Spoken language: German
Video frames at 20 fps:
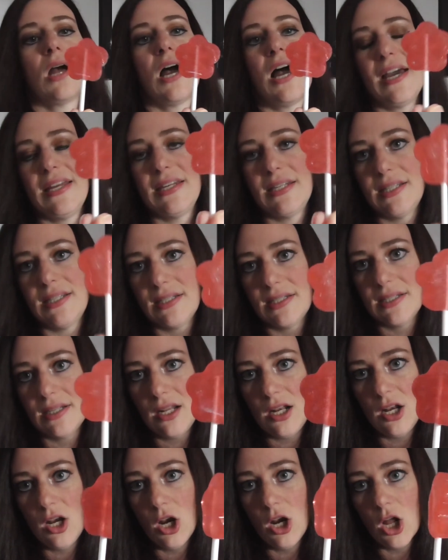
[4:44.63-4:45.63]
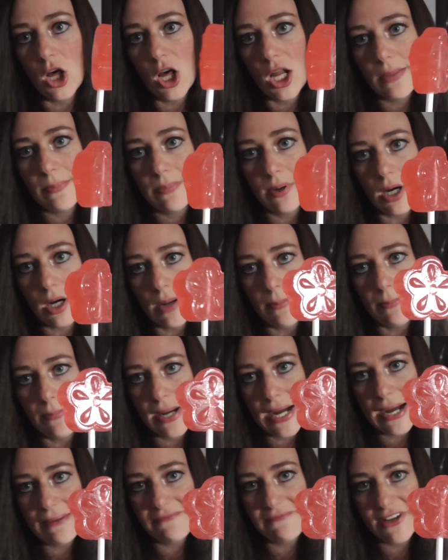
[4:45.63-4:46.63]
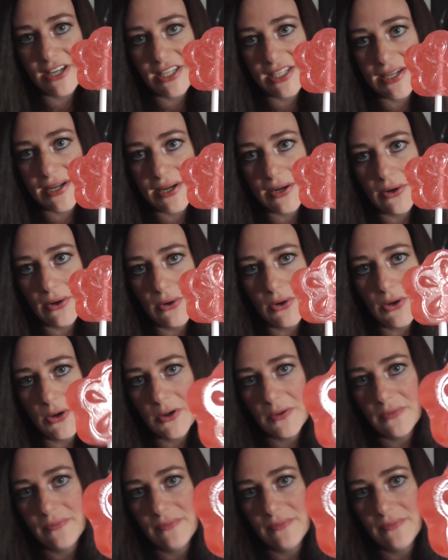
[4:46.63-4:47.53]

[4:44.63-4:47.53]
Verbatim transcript: Einen Lollipop haben wir hier auch.